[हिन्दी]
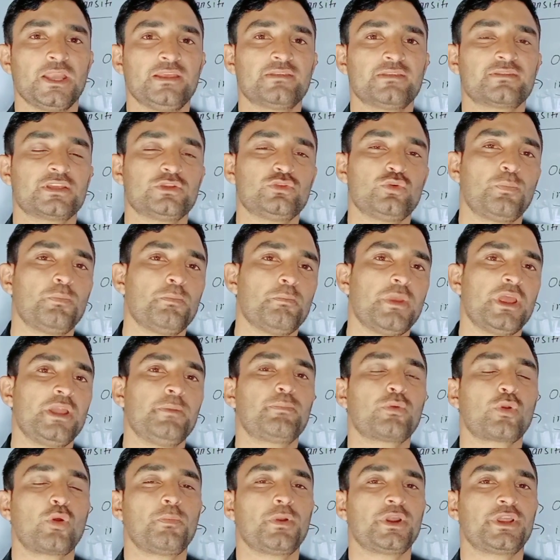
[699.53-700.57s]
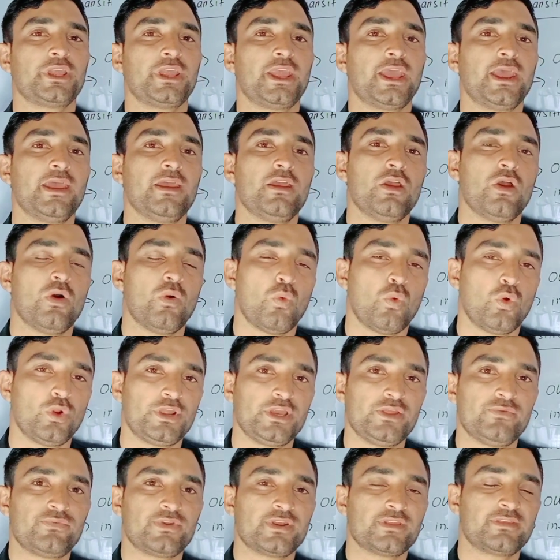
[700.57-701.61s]
इसका जो मेन प्रॉपर्टी है वो
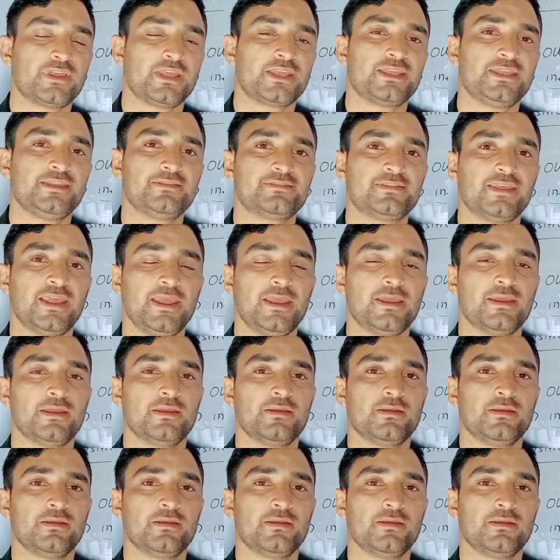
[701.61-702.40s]
डिफरेंस है किससे